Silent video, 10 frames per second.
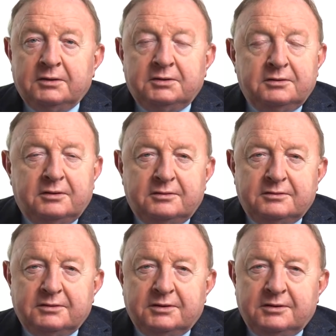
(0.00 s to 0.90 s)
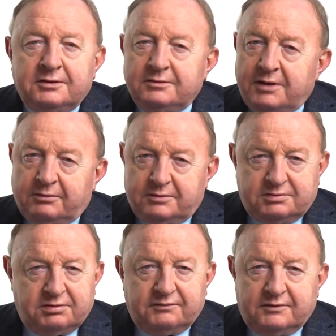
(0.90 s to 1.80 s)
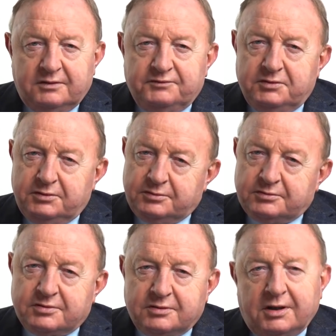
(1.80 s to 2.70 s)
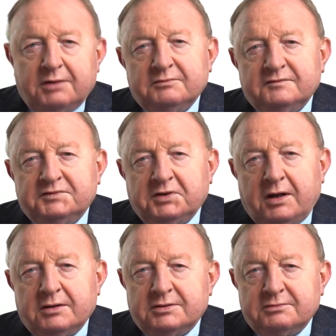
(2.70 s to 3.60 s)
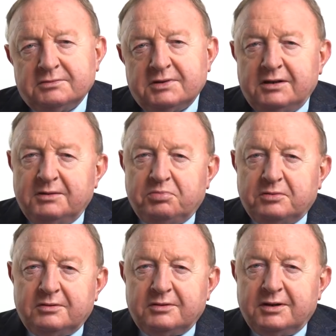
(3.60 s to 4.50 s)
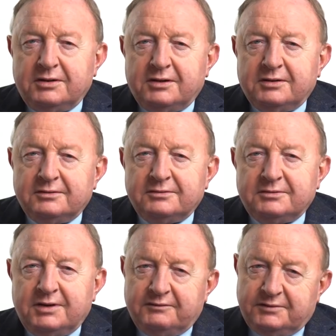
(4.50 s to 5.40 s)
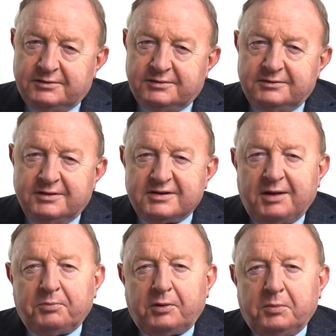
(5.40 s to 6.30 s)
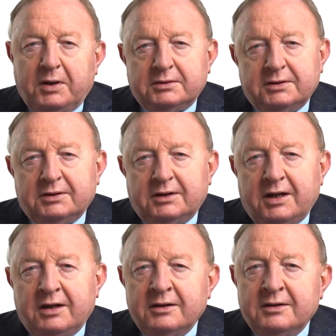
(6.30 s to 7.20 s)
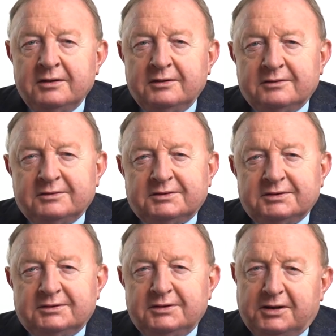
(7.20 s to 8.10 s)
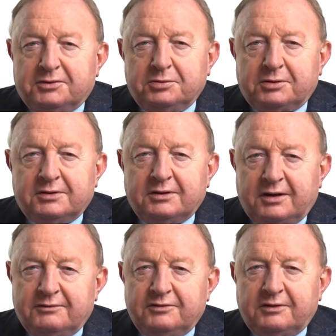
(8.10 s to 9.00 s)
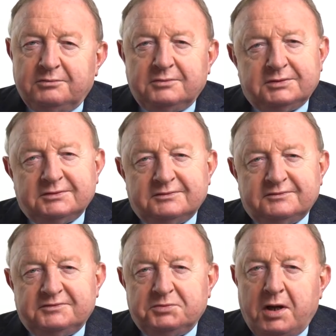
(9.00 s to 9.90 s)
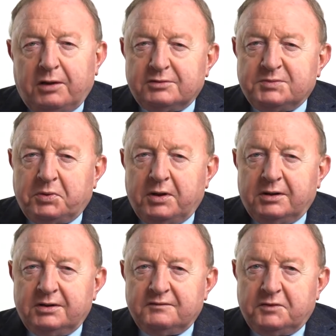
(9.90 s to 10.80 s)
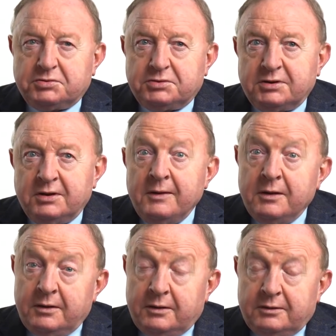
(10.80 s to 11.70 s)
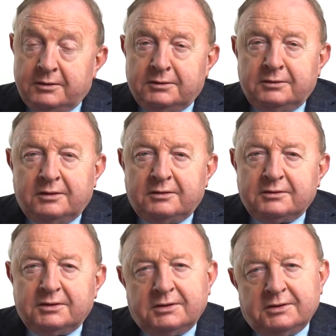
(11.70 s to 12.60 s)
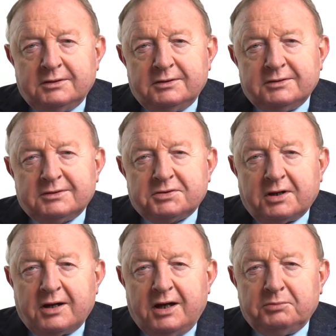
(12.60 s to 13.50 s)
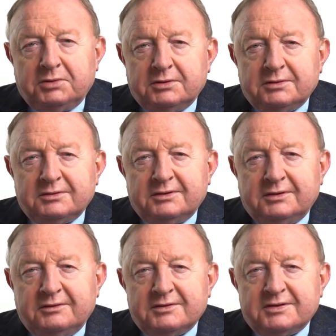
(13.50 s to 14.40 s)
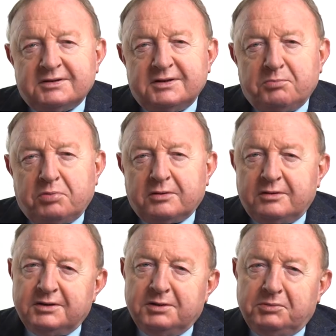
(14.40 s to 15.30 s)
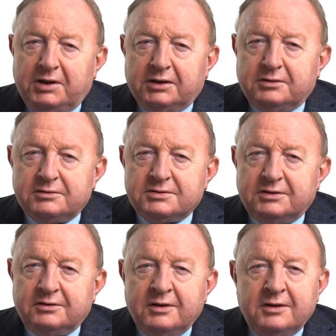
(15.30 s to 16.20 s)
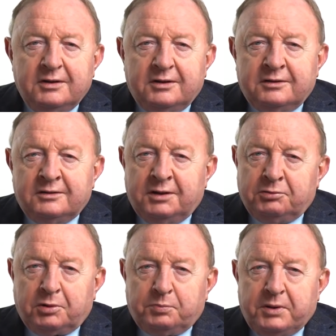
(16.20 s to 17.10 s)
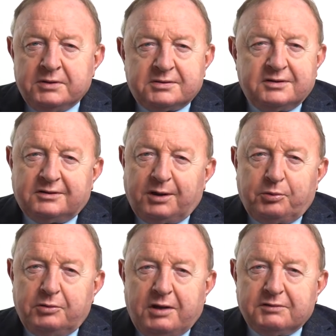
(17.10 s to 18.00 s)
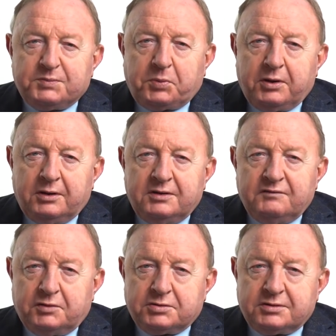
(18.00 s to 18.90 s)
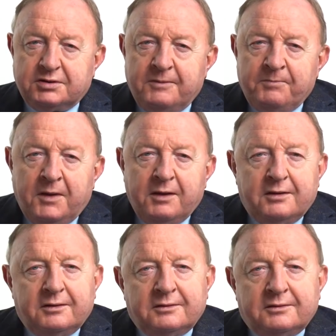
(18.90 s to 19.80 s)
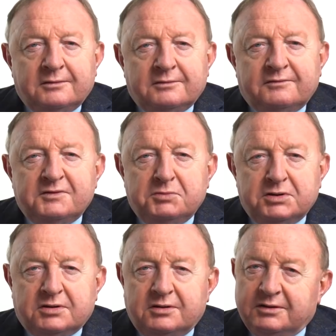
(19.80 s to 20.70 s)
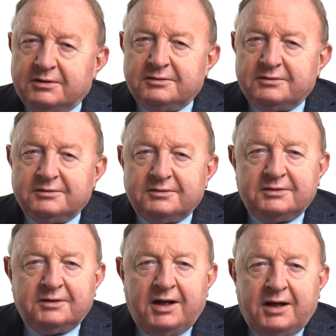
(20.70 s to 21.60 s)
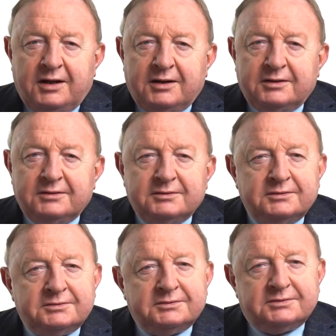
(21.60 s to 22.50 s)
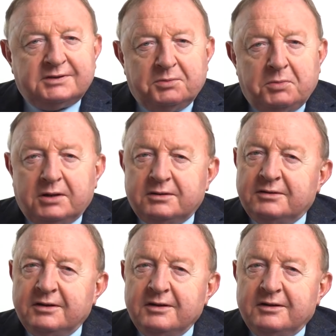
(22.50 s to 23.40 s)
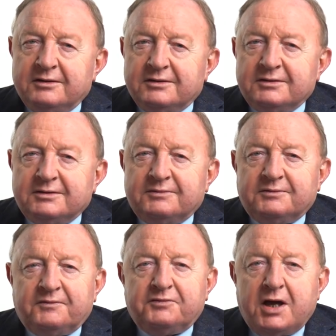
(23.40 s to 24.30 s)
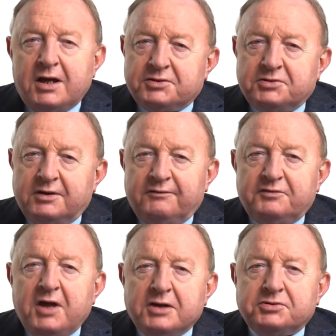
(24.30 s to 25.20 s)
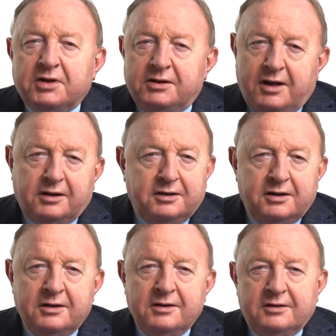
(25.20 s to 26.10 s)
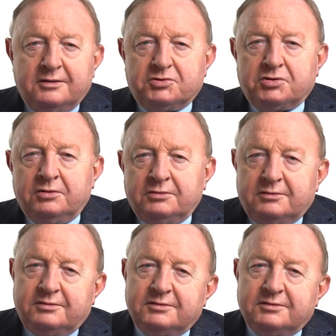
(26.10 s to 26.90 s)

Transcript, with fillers: No i Jarosław Gowin już tam wyraził zaniepokojenie, nawet dezaprobatę dla e, tych niektórych reform wymiaru sprawiedliwości. E, no i czekamy z niepokojem na to, co E, Europejski Trybunał Sprawiedliwości e, wymyśli na temat e, wyjaśnień, jakie rząd